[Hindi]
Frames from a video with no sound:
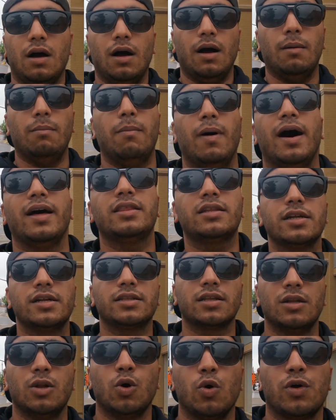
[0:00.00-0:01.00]
अब बात
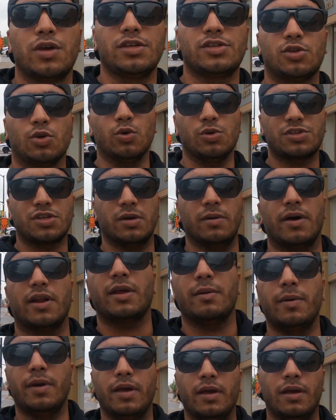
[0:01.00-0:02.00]
करते हैं लोगों की सोच के
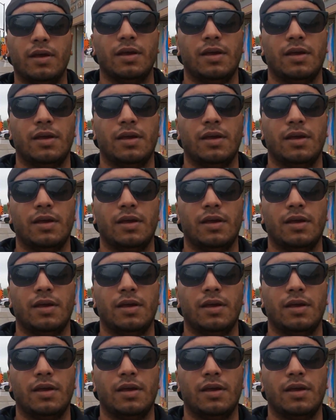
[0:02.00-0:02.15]
बारे में